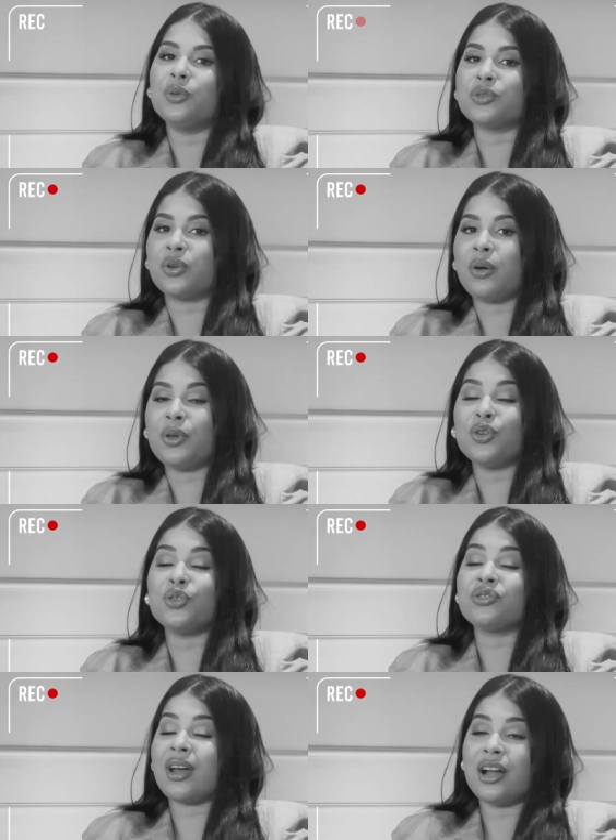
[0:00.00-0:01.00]
Nuestro cabello
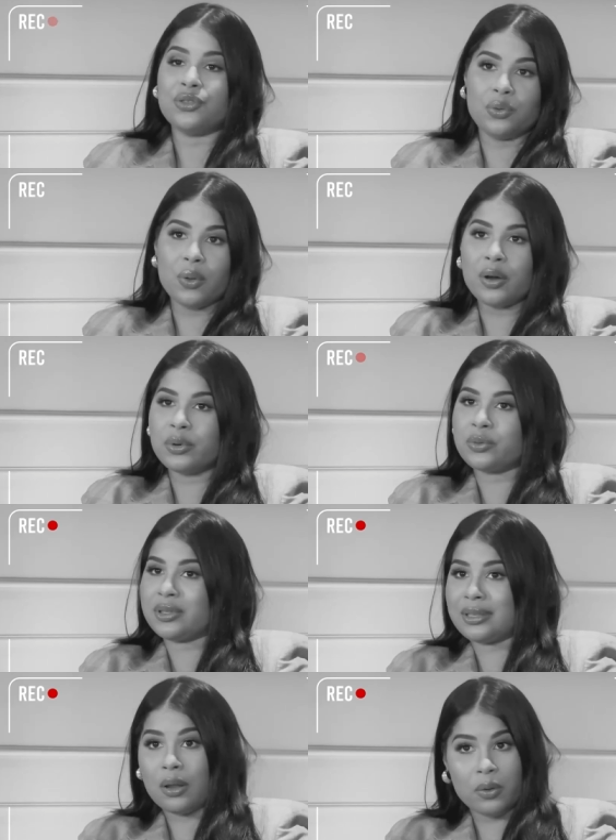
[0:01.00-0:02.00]
nos ayuda en nuestro
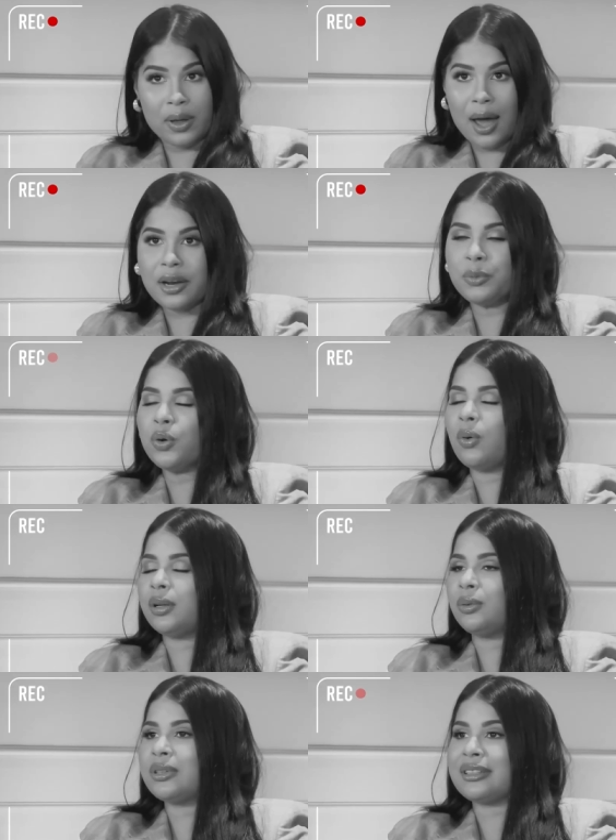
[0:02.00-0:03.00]
estado de ánimo.
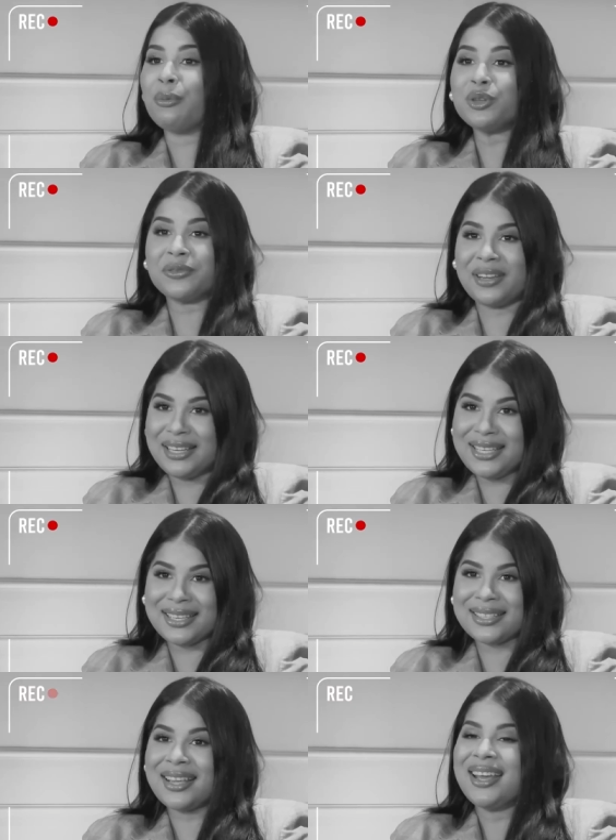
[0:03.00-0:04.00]
Cuando estamos
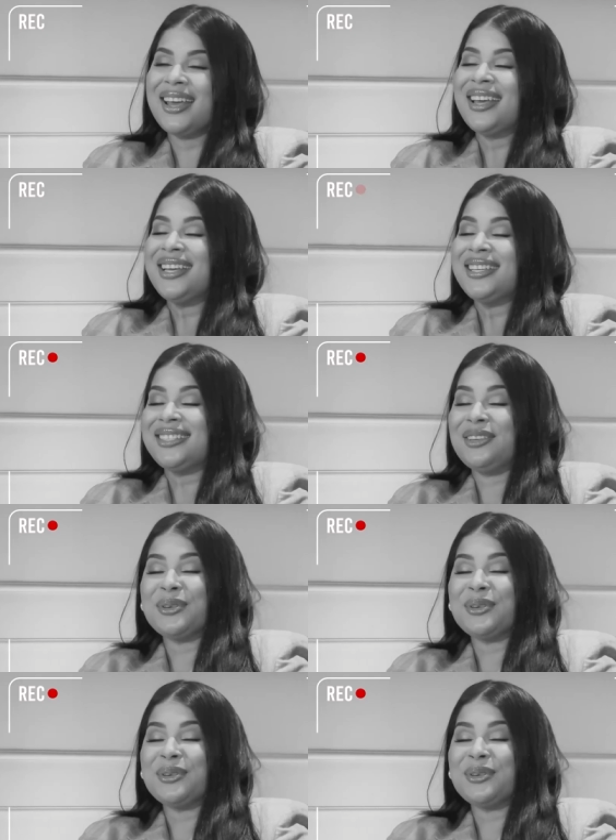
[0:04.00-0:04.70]
felices, si